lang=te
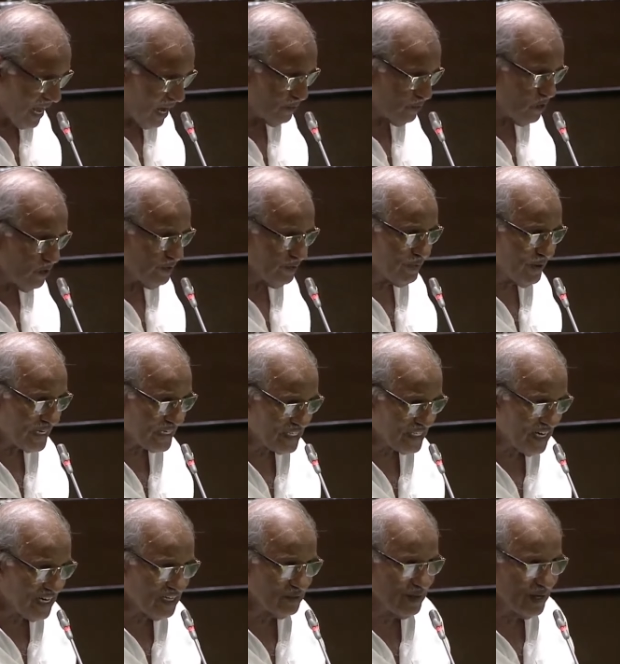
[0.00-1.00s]
నా భూమి
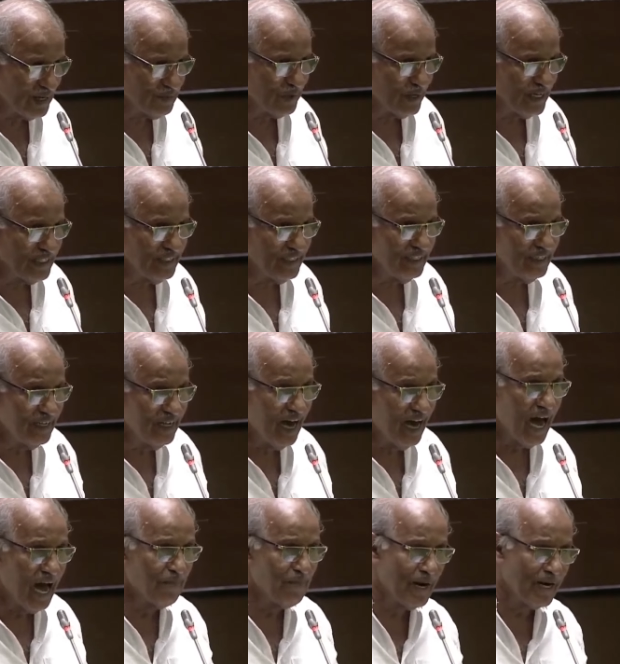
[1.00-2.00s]
పక్కనానికి పడిపోయింది
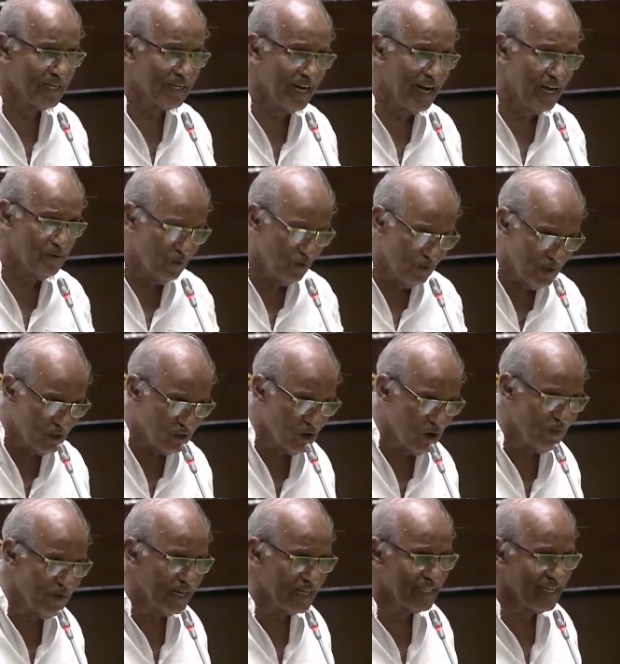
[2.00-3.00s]
ఆ పక్కరాని భూమి
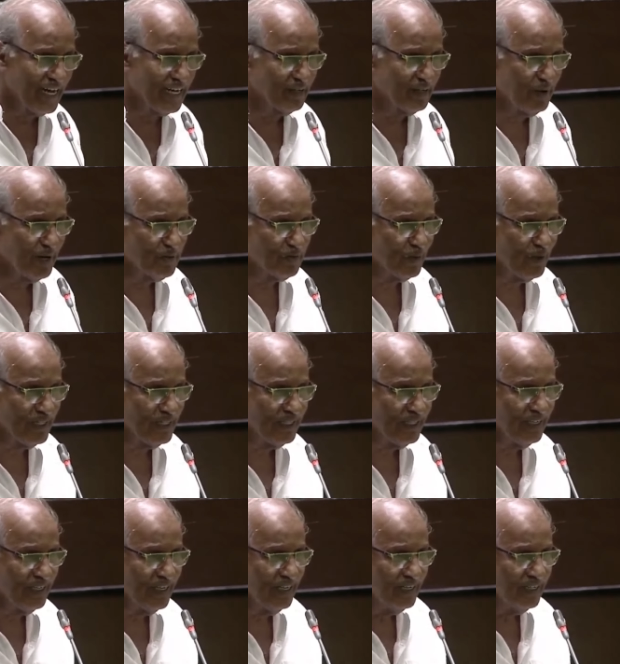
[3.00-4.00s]
ఇంకో పక్కరానికి
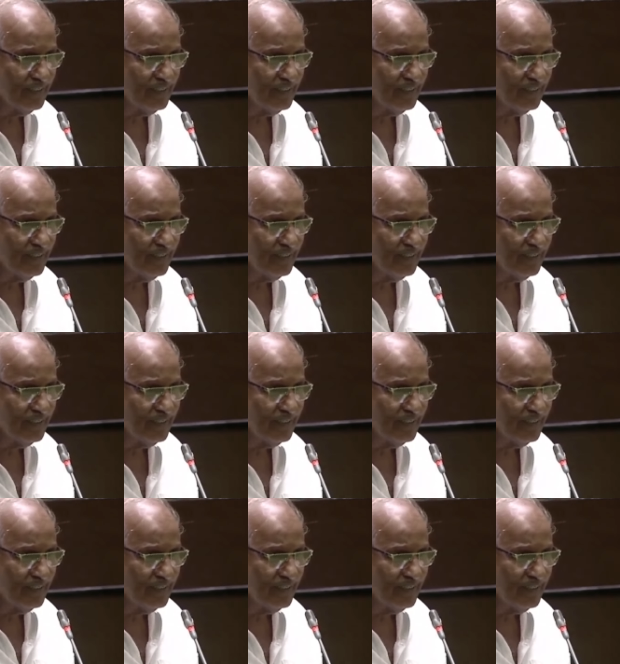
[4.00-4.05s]
పడిపోయింది